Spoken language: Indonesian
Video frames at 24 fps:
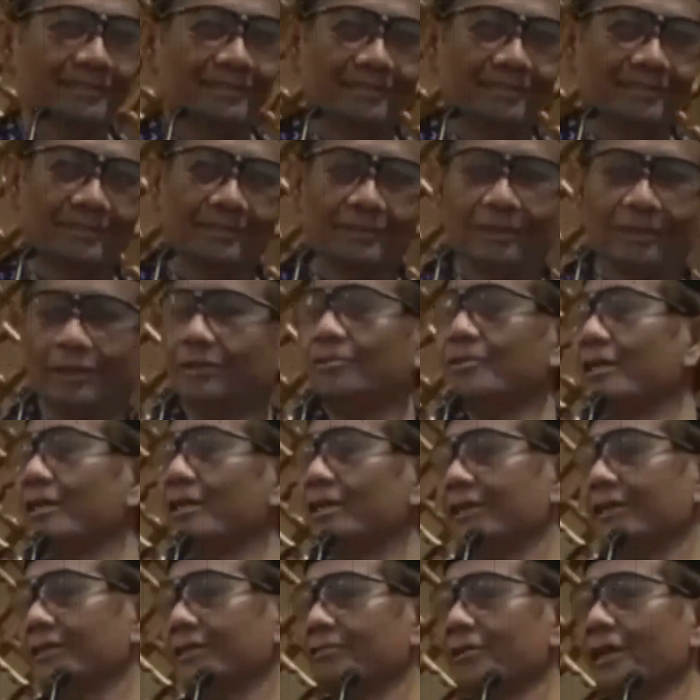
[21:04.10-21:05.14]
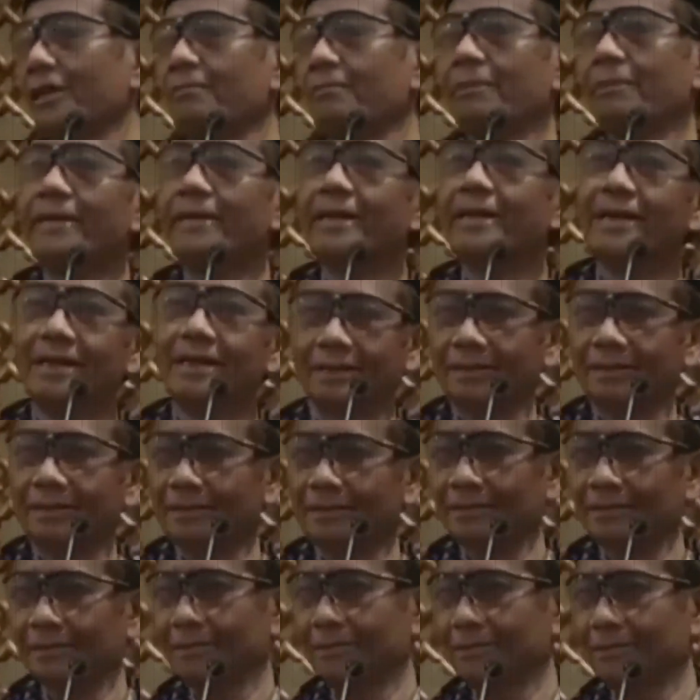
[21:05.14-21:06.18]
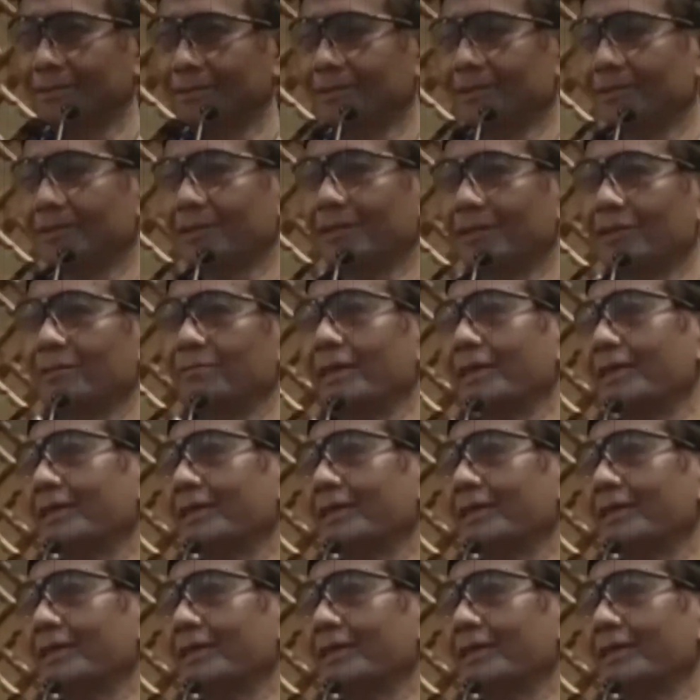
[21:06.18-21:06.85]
Itu yang menentukan pemenang. Saya kemarin